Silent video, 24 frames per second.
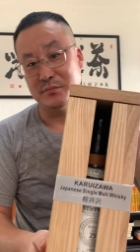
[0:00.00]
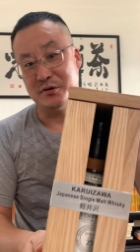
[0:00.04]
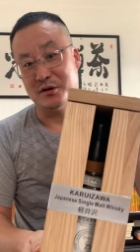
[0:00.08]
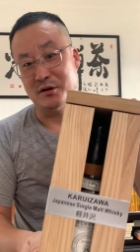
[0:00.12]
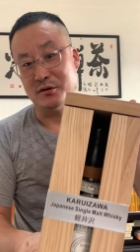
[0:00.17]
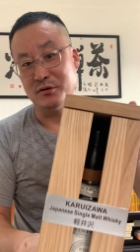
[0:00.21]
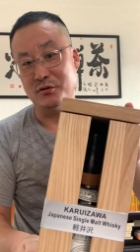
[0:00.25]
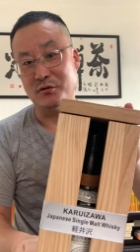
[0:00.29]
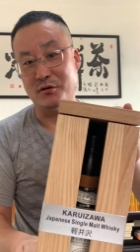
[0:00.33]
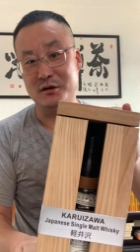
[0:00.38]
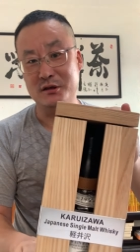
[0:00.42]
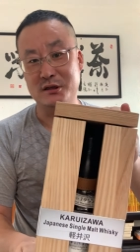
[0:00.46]

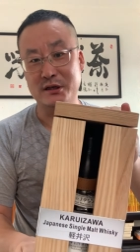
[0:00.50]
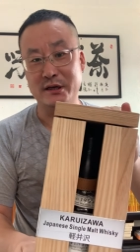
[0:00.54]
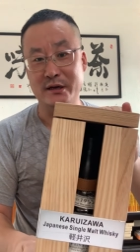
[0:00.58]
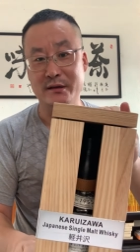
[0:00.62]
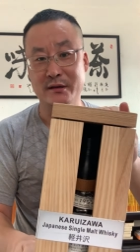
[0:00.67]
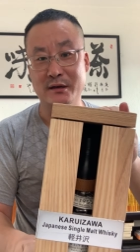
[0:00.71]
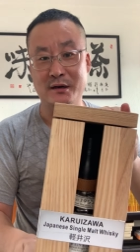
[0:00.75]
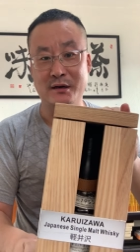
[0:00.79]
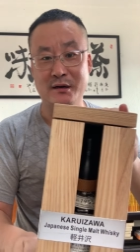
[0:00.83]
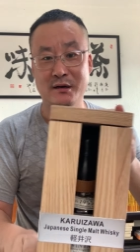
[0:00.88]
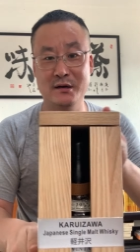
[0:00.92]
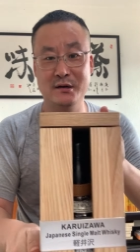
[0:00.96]
瓶多少钱
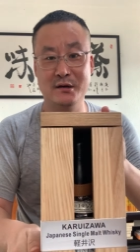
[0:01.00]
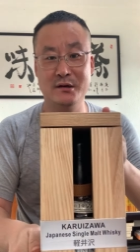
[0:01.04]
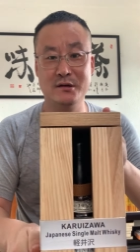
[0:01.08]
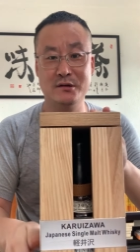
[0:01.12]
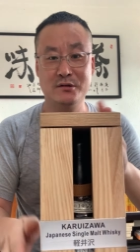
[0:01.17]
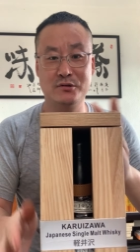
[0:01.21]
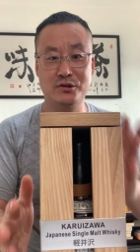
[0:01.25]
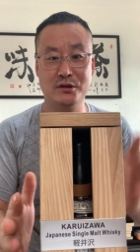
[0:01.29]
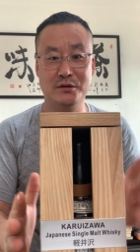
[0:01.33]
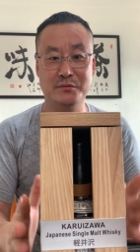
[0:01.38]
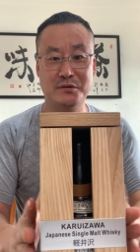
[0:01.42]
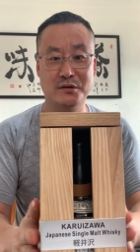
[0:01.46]
呢？
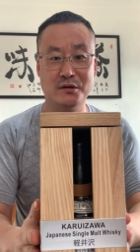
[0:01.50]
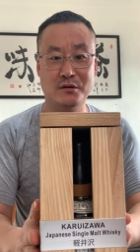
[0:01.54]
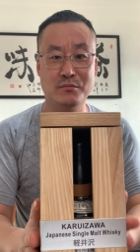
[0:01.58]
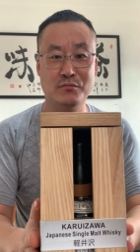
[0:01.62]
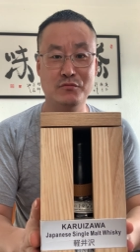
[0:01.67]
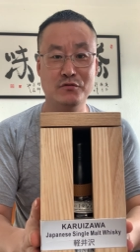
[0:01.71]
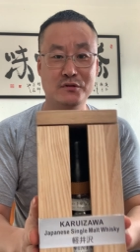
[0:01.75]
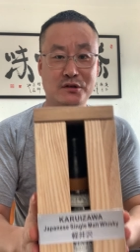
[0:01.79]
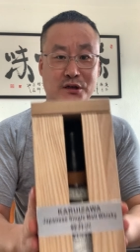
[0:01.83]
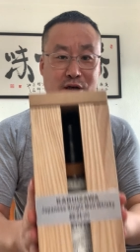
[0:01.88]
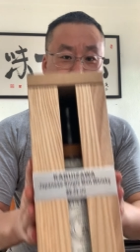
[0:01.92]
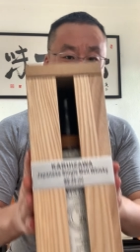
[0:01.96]
这瓶
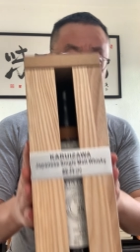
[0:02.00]
目前